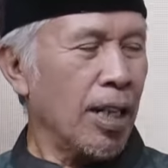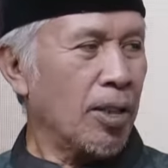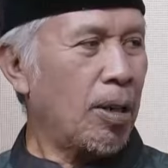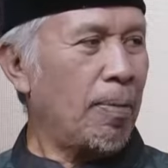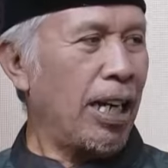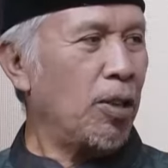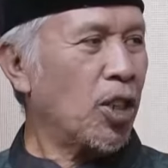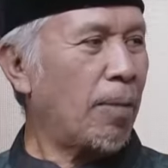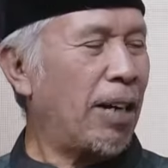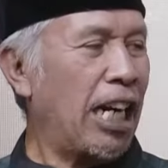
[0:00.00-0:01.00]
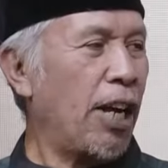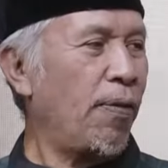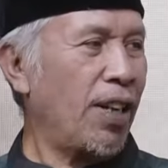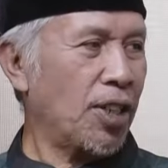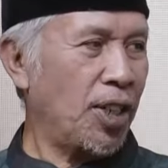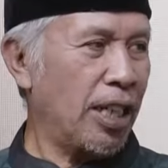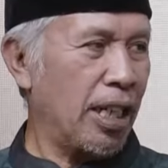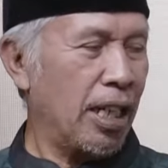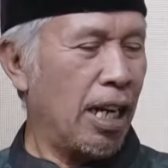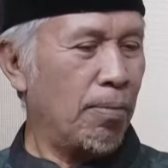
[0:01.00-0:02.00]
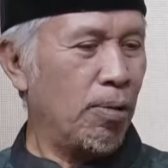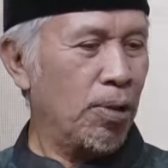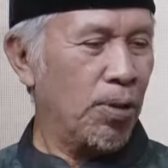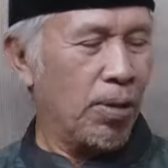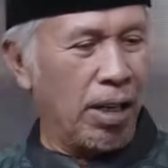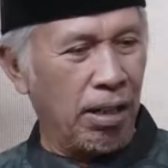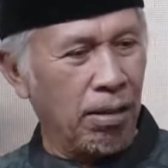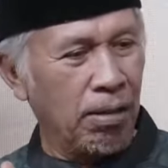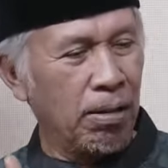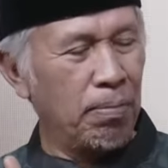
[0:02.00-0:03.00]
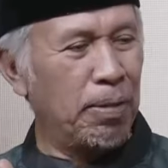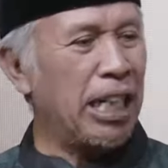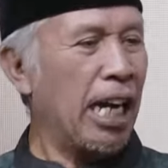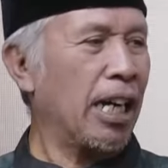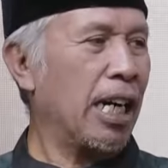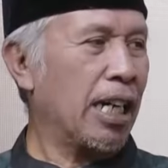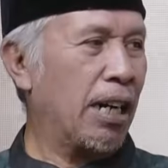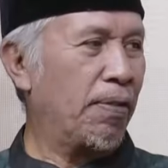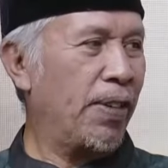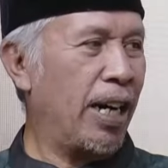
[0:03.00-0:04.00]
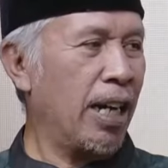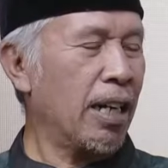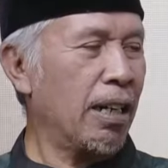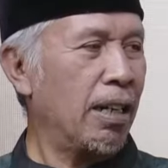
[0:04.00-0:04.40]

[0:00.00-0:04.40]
Sebab ada sabaleh versi namo itu. Ada mm -hmm. binangakan far